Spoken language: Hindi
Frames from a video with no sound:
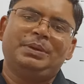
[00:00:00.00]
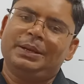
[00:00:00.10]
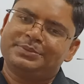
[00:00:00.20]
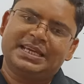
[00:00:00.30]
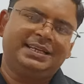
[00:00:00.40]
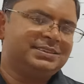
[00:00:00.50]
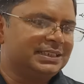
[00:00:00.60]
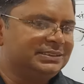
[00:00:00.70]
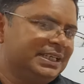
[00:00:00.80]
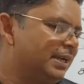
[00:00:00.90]
व्यावसायिक
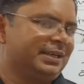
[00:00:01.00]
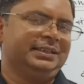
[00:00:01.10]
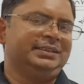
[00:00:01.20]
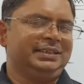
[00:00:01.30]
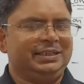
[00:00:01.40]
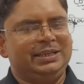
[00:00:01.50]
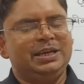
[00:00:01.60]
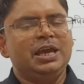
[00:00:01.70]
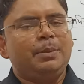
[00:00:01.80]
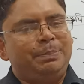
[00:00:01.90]
संचार कहते हैं
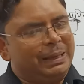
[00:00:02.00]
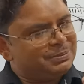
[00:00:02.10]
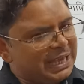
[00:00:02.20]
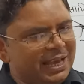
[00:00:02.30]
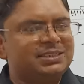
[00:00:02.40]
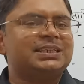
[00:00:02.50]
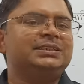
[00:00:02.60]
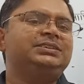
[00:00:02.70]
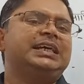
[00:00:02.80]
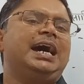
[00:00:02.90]
व्यावसायिक
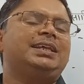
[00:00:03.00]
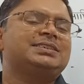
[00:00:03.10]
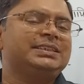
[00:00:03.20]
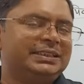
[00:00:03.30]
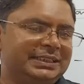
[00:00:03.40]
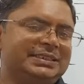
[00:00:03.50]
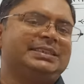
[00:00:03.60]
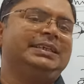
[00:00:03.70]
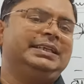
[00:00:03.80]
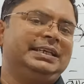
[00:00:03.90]
संचार सीधी
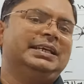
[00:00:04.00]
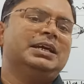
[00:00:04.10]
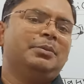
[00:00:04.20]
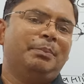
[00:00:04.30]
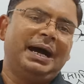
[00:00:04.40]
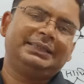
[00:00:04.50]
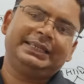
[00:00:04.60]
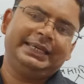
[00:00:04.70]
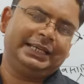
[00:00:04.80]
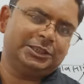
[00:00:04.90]
सीधी
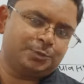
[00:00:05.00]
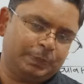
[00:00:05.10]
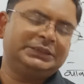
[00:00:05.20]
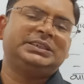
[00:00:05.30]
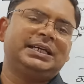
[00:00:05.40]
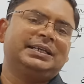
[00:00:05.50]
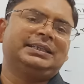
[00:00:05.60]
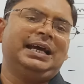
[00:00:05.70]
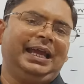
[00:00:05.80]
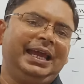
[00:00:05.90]
बात एक स्पष्ट
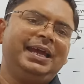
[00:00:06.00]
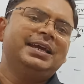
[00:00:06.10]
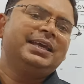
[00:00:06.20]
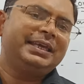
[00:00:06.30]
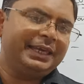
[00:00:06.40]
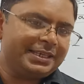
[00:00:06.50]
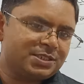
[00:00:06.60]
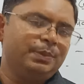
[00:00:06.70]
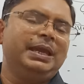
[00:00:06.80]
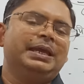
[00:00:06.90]
करता है कि
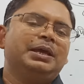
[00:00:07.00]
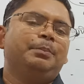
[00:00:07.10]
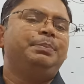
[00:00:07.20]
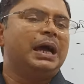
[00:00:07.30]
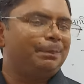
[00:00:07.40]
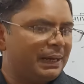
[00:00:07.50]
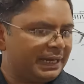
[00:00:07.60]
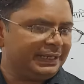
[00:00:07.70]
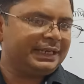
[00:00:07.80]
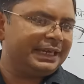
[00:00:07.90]
इसमें
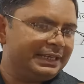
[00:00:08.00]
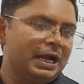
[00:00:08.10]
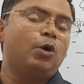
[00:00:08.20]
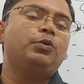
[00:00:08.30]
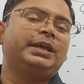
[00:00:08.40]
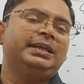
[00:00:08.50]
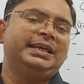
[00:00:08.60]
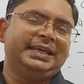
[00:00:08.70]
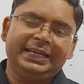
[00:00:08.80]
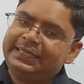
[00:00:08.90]
व्यापारिक क्रियाओं के
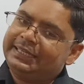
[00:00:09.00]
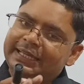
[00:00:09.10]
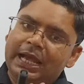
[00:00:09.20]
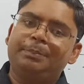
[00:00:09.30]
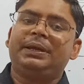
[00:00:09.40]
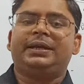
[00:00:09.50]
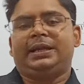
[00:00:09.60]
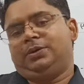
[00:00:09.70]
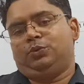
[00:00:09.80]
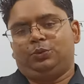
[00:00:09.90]
लिए यानी क्रय
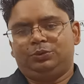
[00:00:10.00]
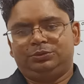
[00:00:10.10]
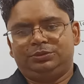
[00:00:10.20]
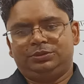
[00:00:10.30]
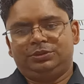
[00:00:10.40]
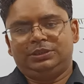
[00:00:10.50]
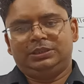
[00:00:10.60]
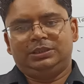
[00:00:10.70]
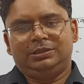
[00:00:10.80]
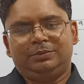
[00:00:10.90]
विक्रय को
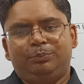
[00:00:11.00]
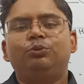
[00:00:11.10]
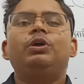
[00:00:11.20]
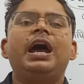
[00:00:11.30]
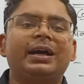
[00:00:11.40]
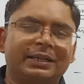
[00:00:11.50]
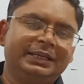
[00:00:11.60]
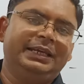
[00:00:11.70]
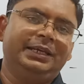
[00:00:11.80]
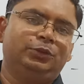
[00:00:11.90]
पूरा
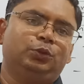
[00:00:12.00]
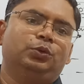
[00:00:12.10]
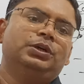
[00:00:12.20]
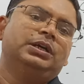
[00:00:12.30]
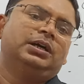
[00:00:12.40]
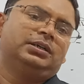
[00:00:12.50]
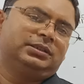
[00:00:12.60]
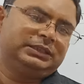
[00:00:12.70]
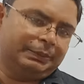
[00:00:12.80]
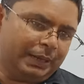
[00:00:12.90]
करने हेतु
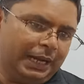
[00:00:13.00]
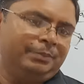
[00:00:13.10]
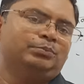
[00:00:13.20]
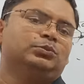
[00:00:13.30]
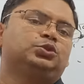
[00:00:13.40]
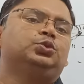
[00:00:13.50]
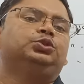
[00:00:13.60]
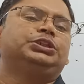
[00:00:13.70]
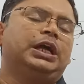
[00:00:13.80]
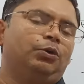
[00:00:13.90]
तमाम
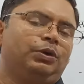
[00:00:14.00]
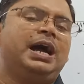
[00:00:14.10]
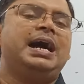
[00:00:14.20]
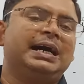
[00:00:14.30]
सूचनाओं का